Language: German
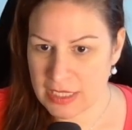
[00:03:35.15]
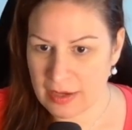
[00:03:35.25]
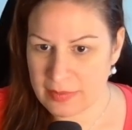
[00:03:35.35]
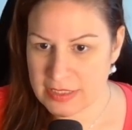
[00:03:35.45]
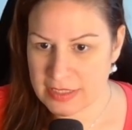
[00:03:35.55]

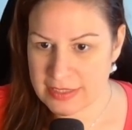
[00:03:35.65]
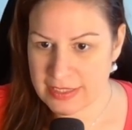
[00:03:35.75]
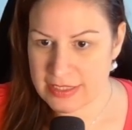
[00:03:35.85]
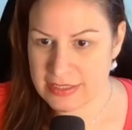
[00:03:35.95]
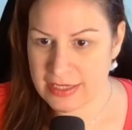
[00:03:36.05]
habe ich
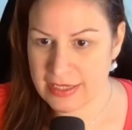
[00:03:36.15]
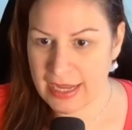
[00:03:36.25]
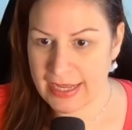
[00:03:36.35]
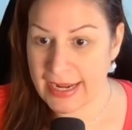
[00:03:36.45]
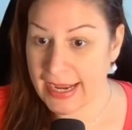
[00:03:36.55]
tatsächlich gegen
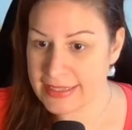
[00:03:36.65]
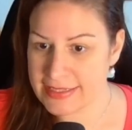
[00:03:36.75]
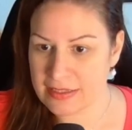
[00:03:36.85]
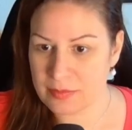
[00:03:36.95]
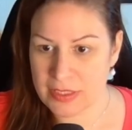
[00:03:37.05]
eine
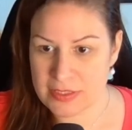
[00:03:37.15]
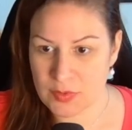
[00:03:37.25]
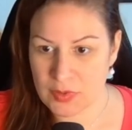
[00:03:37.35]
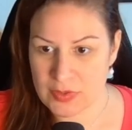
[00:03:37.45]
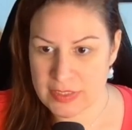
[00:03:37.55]
einzige
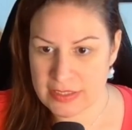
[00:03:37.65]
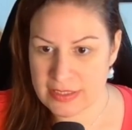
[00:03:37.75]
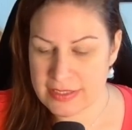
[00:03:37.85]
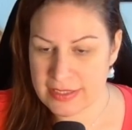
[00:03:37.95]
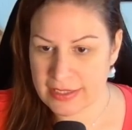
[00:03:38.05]
Person aus der
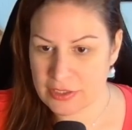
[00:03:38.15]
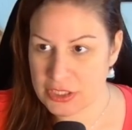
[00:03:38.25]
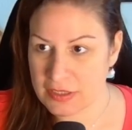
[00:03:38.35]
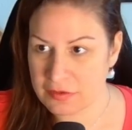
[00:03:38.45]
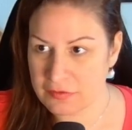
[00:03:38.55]
diesjährigen
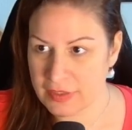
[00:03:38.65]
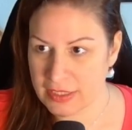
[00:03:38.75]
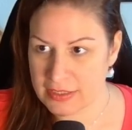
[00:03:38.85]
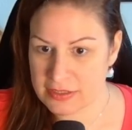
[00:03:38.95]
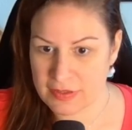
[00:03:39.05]
Staffel
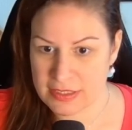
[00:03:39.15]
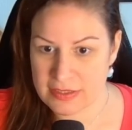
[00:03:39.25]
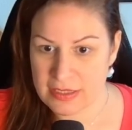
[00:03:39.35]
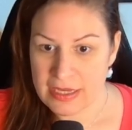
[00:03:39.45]
wirklich was.